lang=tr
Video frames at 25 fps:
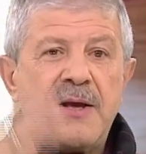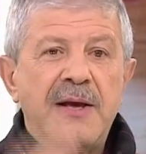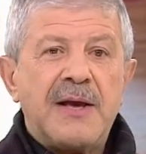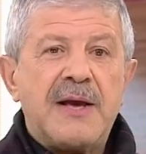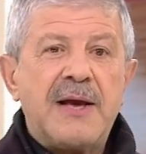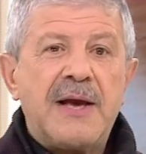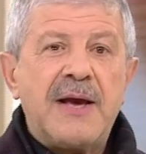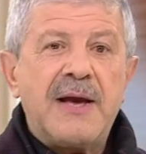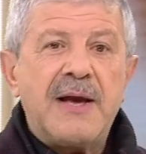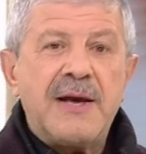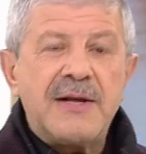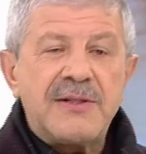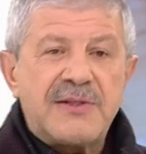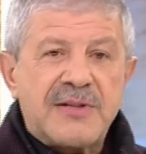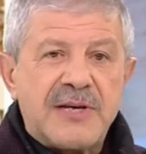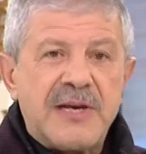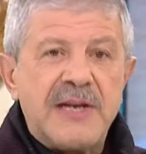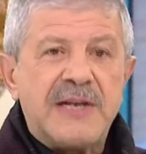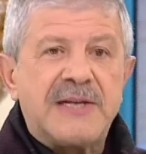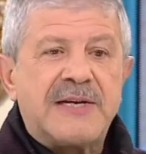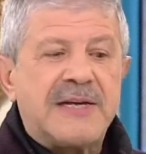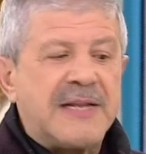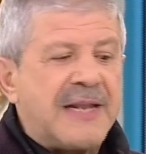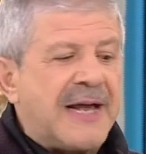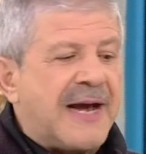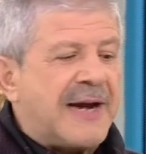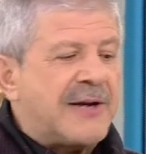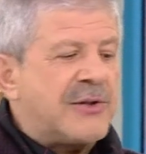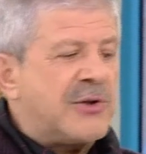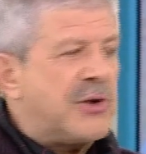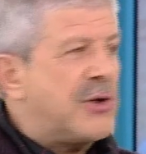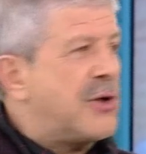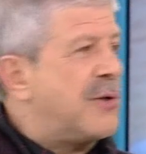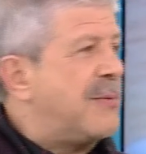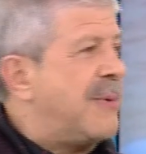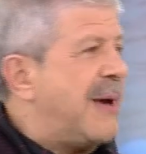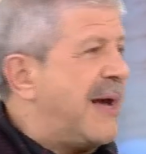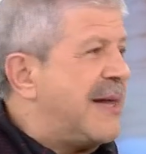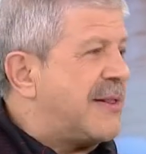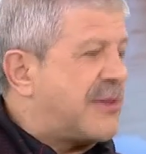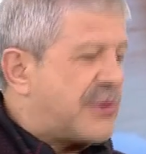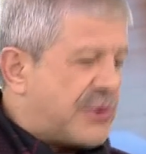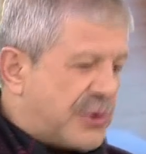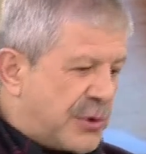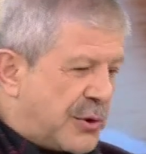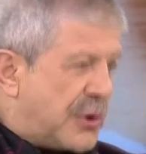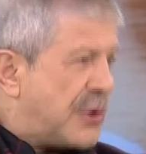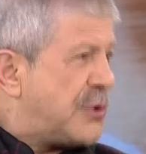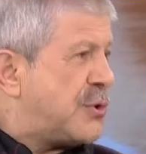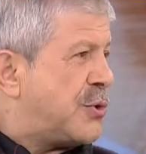E, tilkiler diyorum et
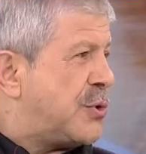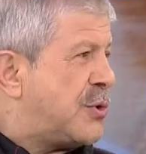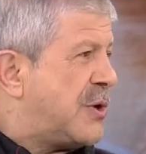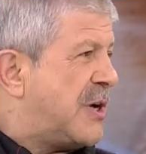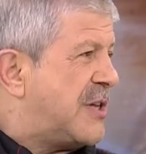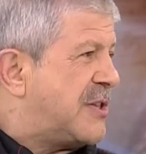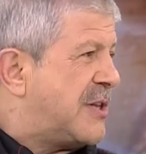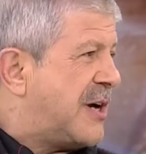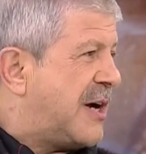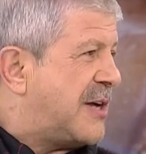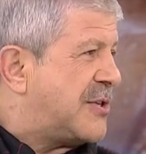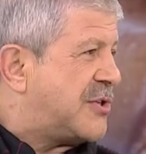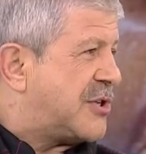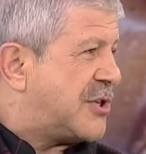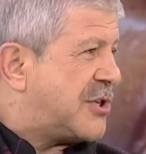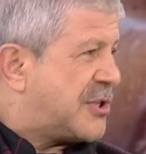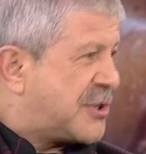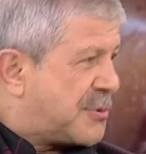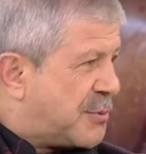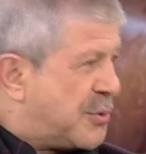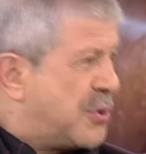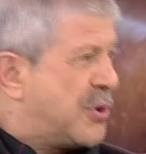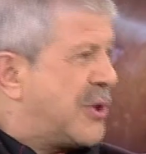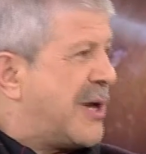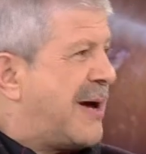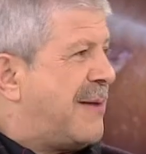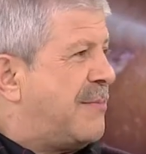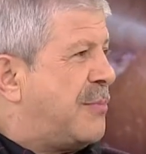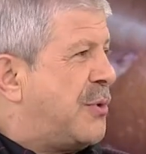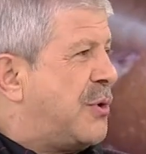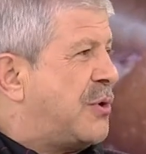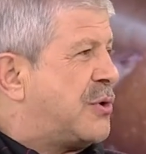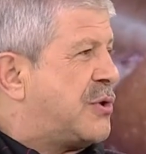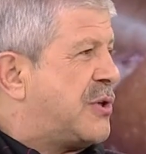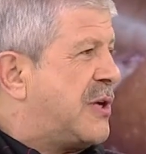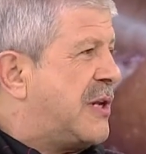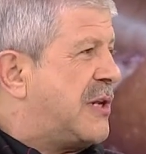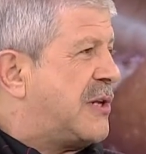diyor şu kadarcık hiç bundan büyük